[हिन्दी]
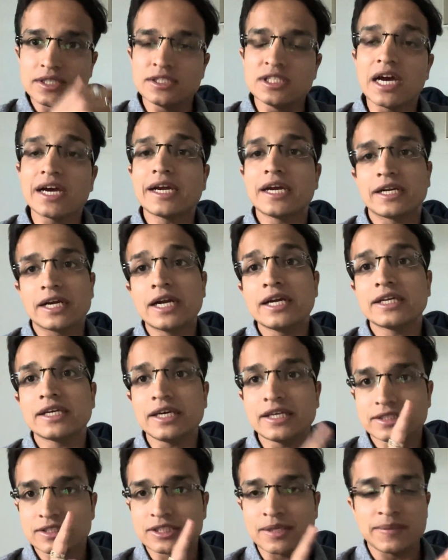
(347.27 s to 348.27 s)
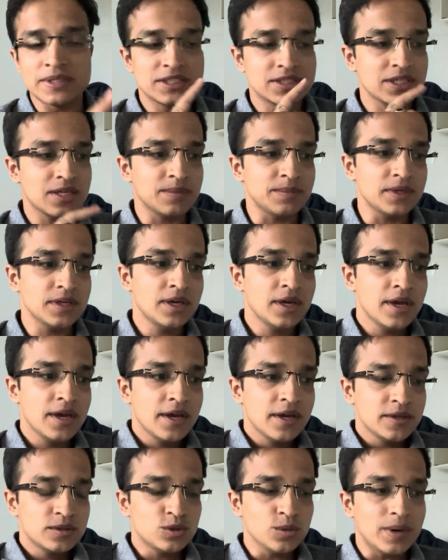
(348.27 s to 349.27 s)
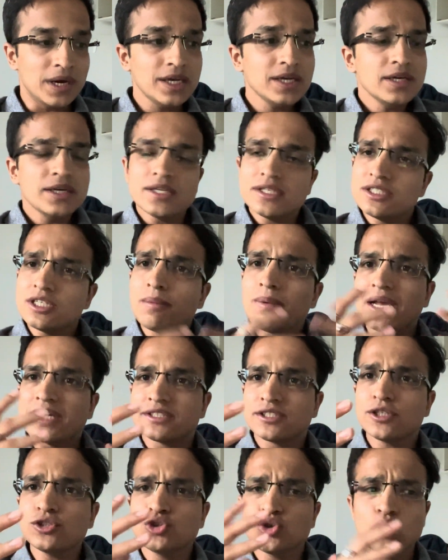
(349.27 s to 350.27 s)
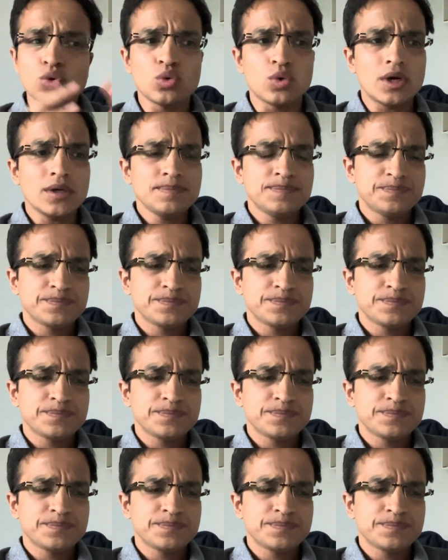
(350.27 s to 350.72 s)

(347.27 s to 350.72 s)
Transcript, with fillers: जाके अटेंड किए इस सेमेस्टर में तो भाई जब लेक्चर शुरू हुआ